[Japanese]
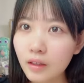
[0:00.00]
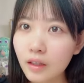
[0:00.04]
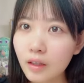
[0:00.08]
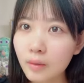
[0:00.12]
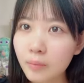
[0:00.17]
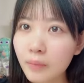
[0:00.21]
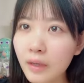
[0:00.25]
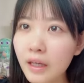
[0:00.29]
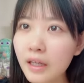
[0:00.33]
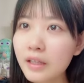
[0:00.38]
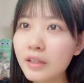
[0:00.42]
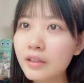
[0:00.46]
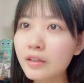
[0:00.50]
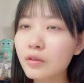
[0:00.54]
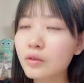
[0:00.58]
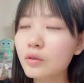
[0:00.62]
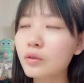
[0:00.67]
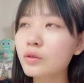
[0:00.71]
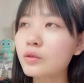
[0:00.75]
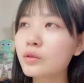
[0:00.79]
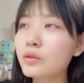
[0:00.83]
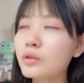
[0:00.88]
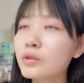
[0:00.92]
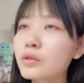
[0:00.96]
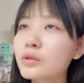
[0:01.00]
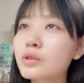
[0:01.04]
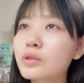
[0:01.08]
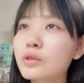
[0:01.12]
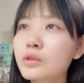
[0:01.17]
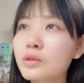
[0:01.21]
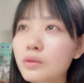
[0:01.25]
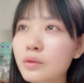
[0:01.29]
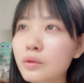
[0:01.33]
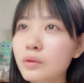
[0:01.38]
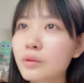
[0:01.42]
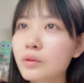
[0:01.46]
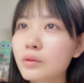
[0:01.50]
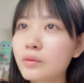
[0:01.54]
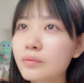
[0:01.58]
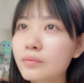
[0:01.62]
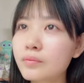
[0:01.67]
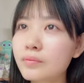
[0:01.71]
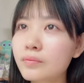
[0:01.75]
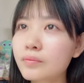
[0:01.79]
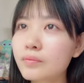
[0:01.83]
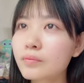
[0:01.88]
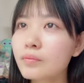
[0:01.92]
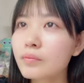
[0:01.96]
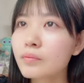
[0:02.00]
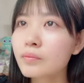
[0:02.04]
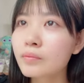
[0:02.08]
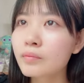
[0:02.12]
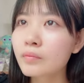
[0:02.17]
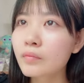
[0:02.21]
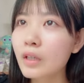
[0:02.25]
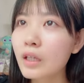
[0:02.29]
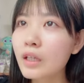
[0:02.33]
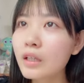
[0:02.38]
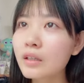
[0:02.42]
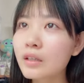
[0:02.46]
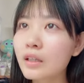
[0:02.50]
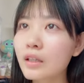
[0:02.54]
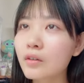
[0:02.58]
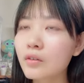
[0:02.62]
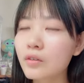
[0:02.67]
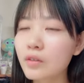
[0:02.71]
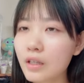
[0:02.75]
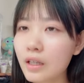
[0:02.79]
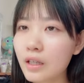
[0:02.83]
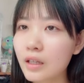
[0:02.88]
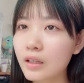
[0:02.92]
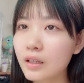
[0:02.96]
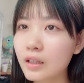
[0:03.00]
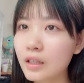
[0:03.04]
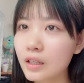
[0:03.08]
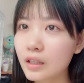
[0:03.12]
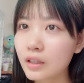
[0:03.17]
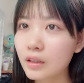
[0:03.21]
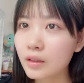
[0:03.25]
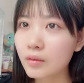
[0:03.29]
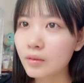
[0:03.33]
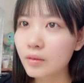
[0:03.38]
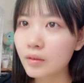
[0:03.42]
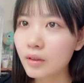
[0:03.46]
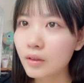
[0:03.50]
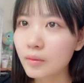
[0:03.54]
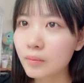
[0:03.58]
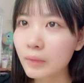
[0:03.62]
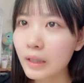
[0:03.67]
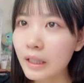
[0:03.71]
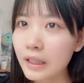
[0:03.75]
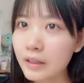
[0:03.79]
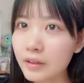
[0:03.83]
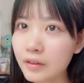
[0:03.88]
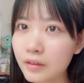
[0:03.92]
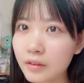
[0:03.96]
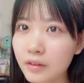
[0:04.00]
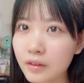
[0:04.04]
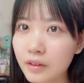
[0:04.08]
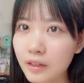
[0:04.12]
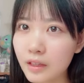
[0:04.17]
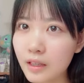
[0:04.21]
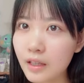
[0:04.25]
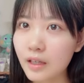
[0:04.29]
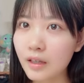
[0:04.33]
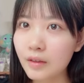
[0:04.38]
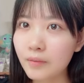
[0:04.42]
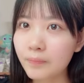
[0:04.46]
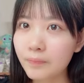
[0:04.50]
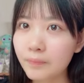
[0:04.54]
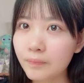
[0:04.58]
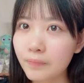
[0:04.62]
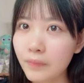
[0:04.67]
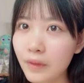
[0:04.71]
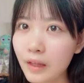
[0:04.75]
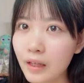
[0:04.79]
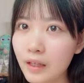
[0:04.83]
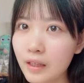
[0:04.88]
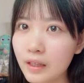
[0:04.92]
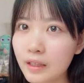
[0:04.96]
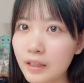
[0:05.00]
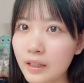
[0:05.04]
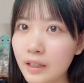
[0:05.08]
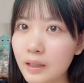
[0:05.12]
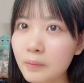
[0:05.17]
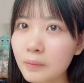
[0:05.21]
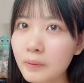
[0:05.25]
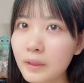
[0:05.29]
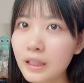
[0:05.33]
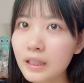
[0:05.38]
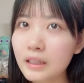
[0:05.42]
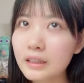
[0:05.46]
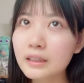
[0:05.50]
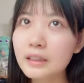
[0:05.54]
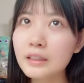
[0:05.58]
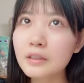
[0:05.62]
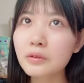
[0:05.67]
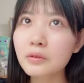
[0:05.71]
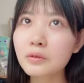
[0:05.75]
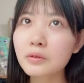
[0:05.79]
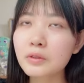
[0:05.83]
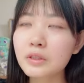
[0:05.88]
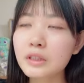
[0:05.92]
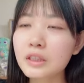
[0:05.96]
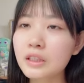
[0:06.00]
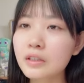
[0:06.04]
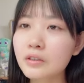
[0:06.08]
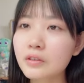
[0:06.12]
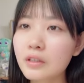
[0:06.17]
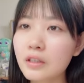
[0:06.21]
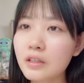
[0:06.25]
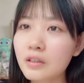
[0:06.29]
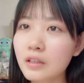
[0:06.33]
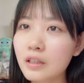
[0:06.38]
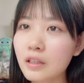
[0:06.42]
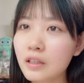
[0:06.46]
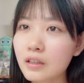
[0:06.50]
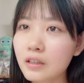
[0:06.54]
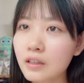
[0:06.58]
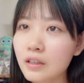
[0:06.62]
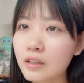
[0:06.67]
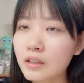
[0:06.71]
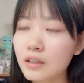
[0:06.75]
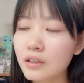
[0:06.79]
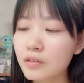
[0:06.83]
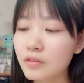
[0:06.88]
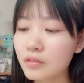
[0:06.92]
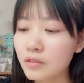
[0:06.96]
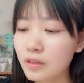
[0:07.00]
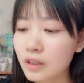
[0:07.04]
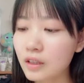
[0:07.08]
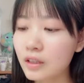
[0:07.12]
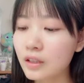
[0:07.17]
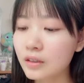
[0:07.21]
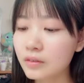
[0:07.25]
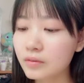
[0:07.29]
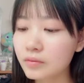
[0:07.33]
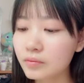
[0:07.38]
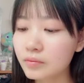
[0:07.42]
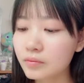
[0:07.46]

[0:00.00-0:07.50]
なんかマイクを通すとなんだろうねマイクって響かせようとしてくれるから何なのか